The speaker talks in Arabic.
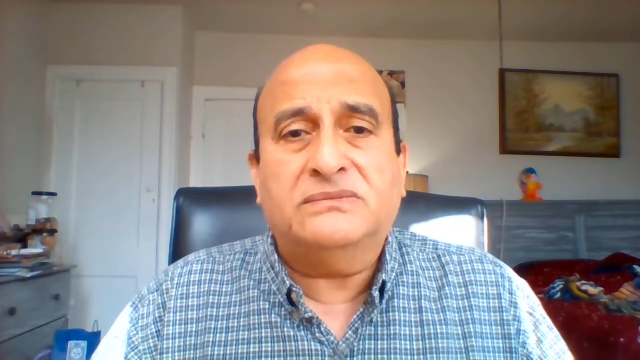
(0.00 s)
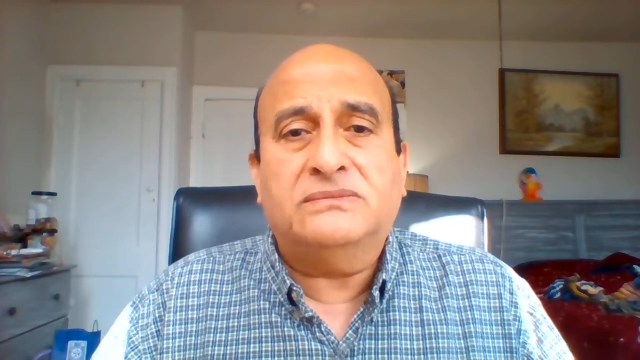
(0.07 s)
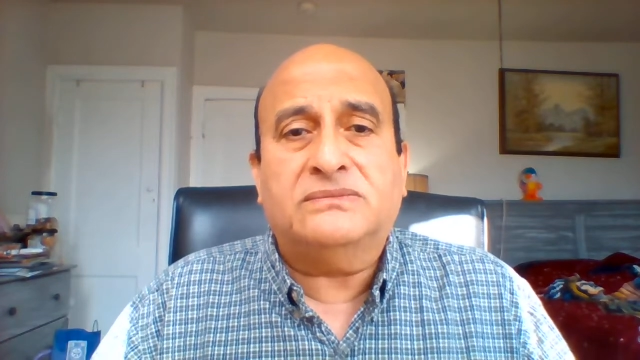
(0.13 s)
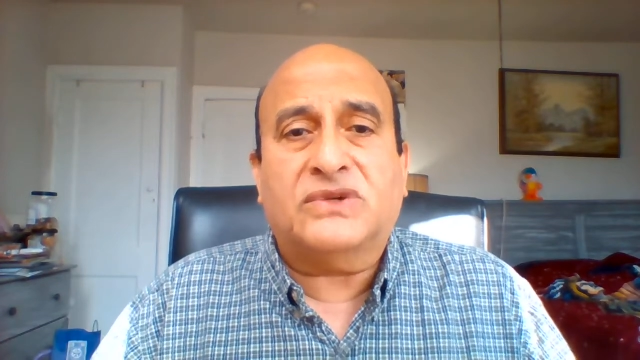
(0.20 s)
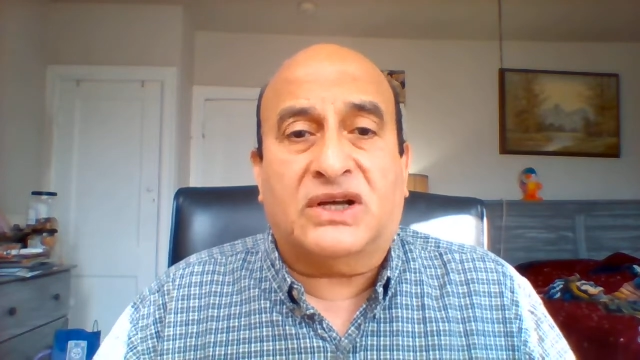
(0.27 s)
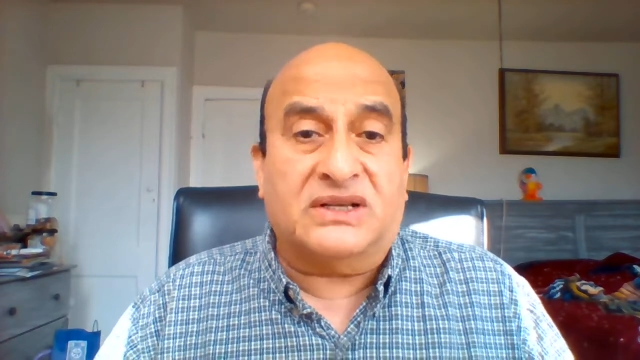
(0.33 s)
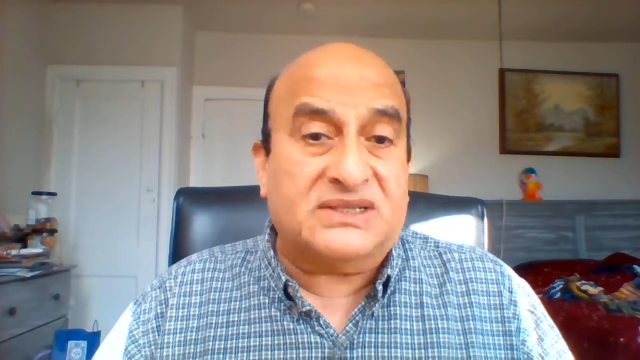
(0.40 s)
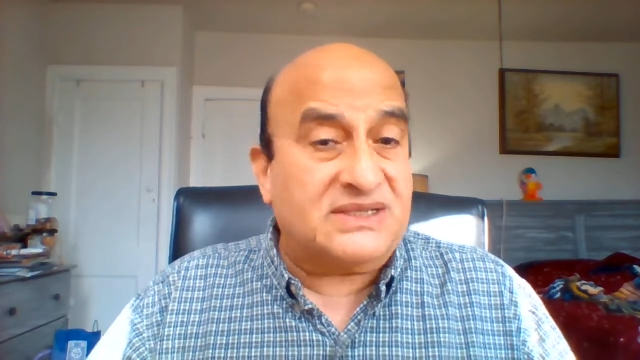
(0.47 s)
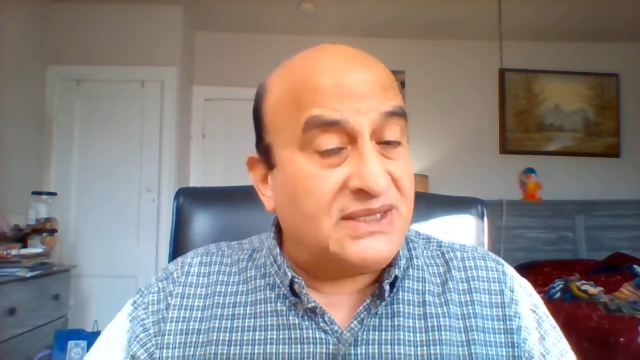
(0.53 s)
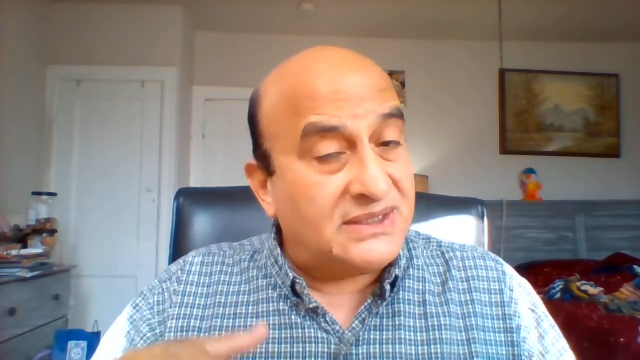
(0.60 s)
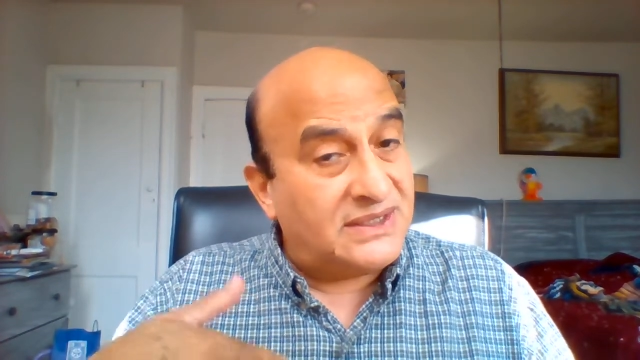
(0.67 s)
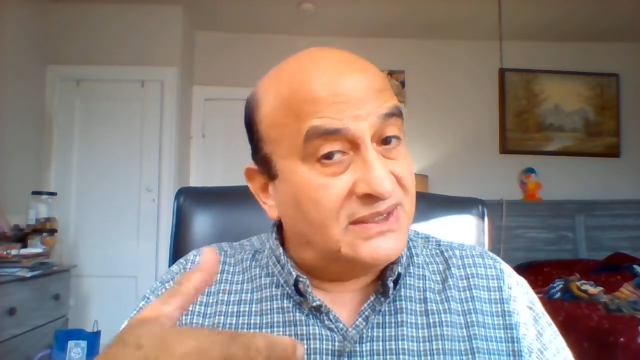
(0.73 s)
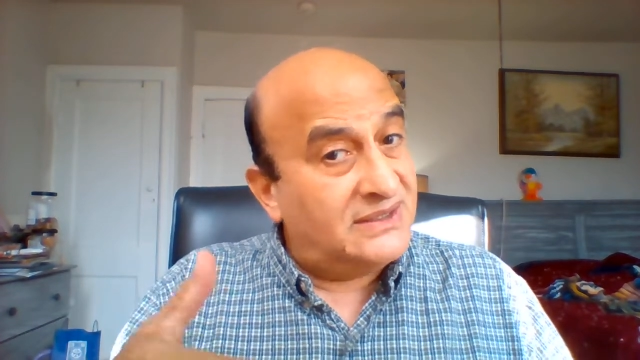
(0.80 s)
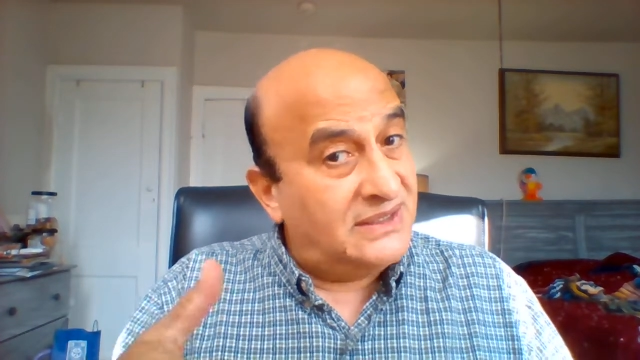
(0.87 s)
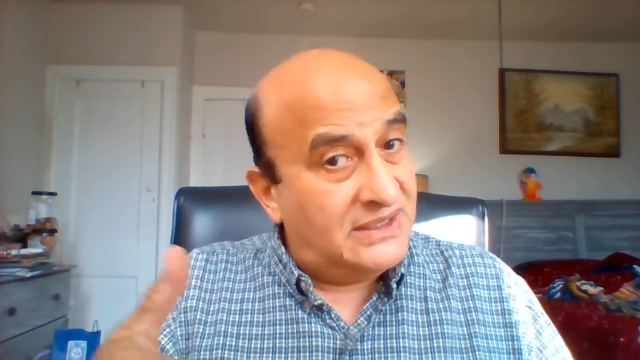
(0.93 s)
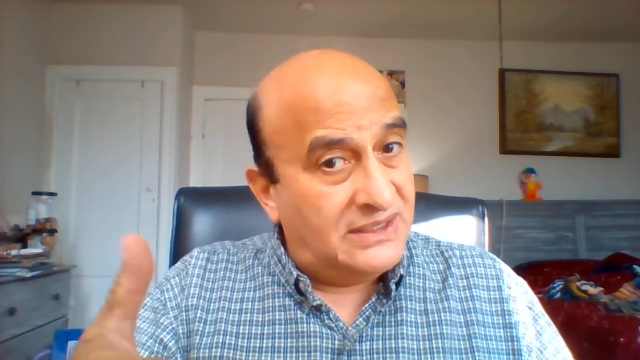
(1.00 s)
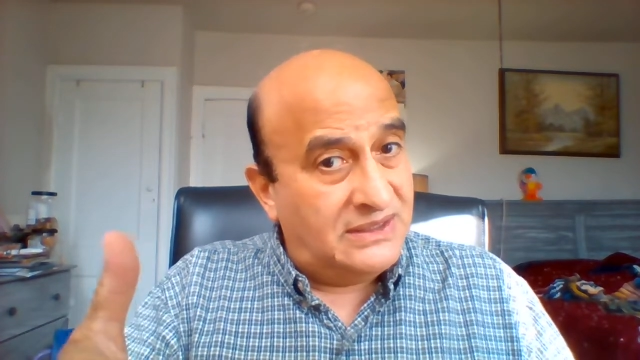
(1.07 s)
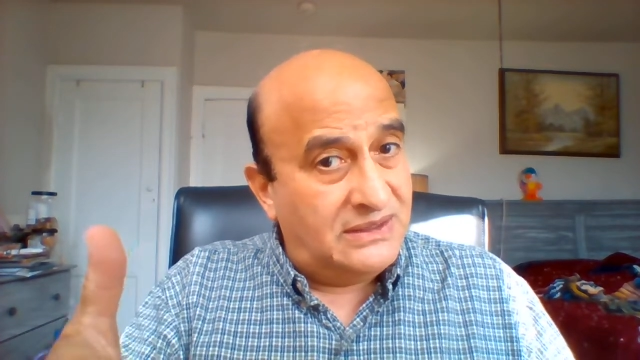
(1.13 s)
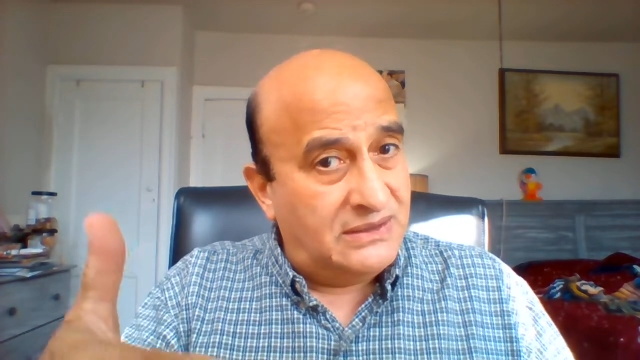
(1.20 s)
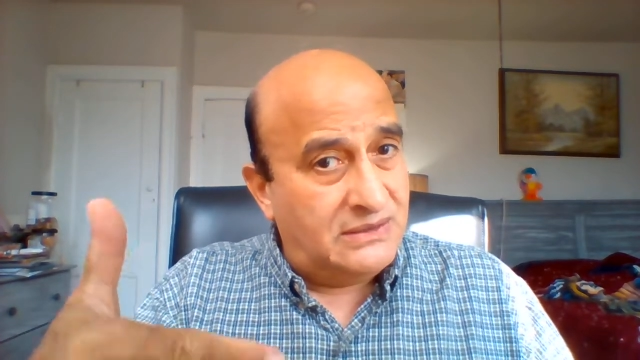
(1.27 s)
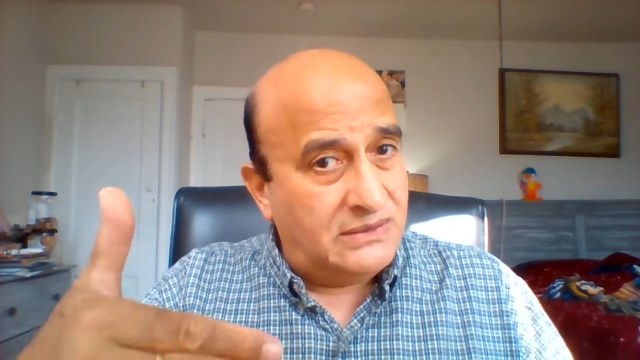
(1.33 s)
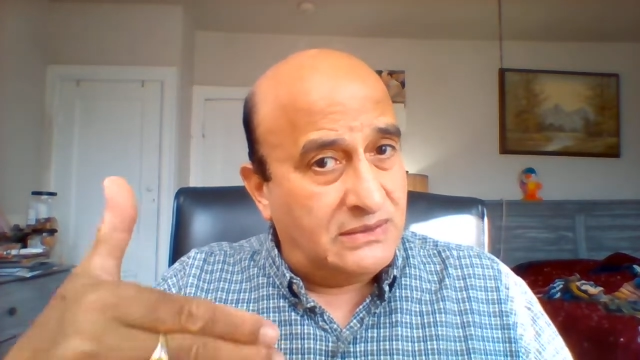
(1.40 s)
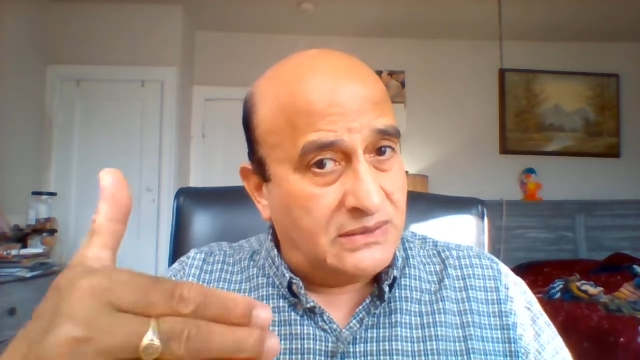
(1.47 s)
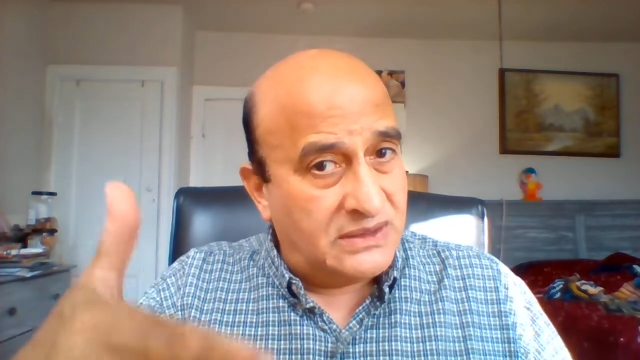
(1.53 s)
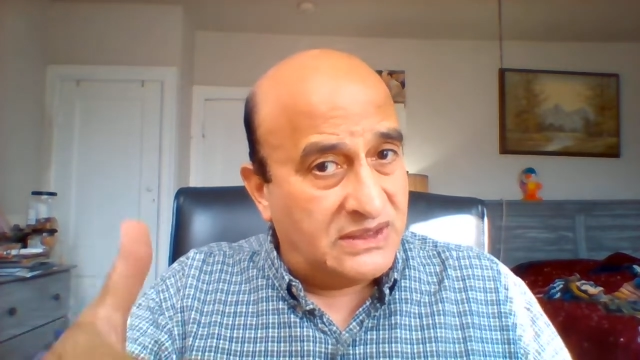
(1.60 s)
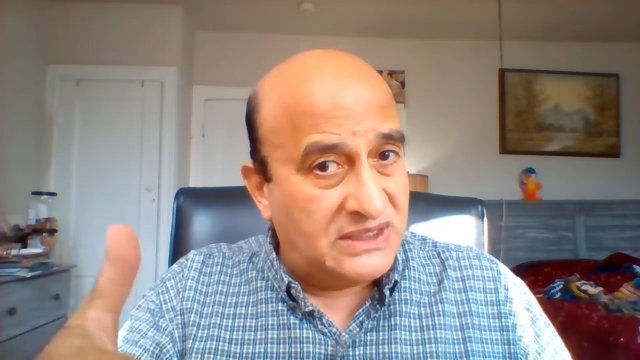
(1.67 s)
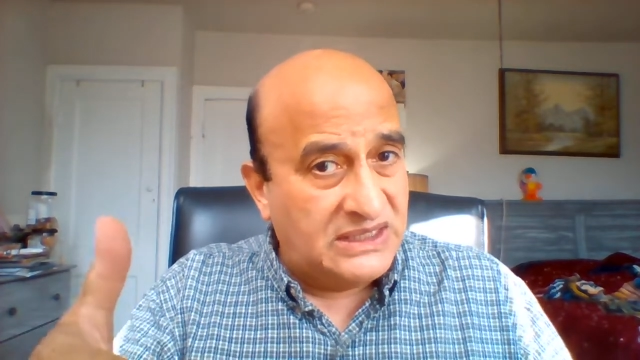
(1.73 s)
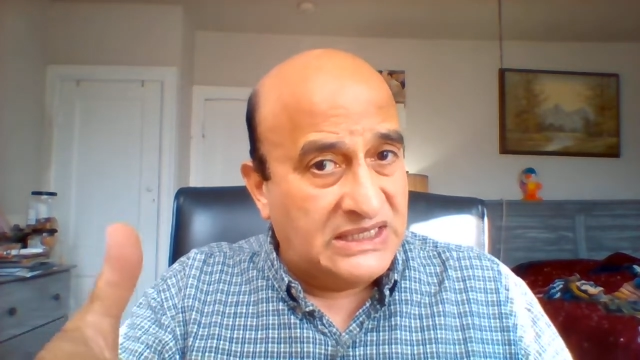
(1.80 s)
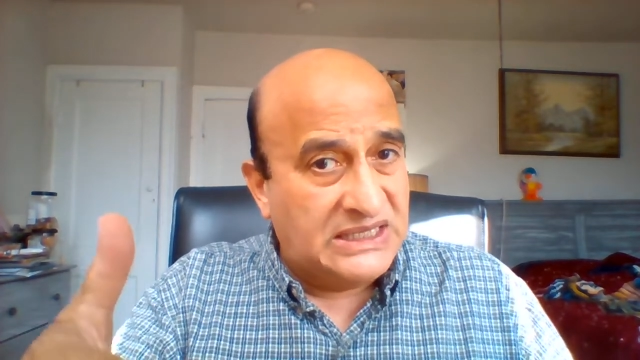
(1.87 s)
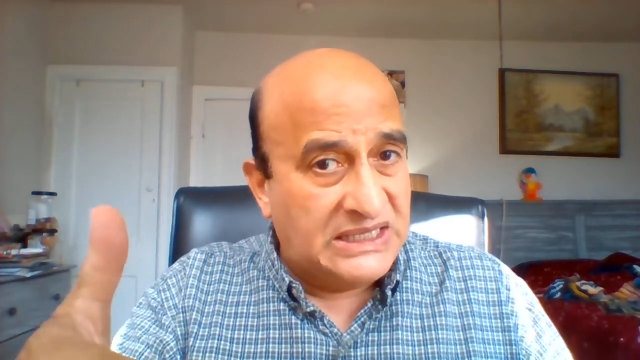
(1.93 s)
خاصة
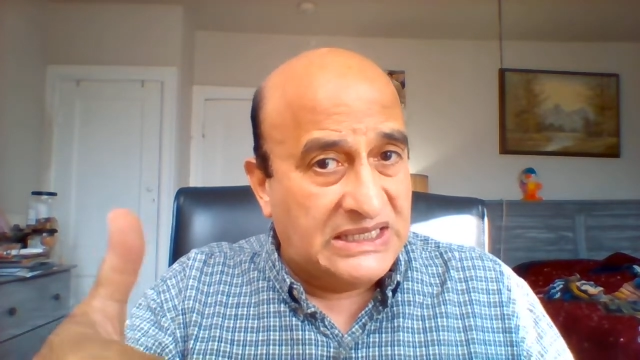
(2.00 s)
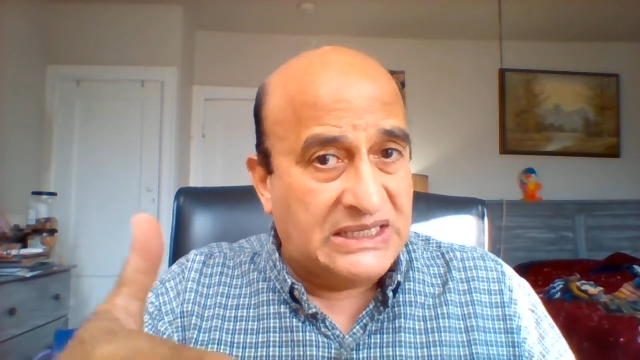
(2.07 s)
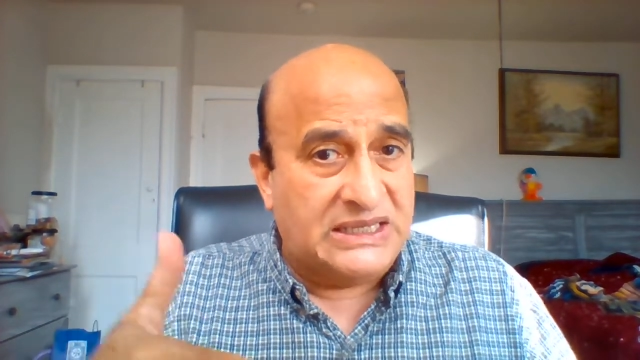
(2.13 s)
خريجي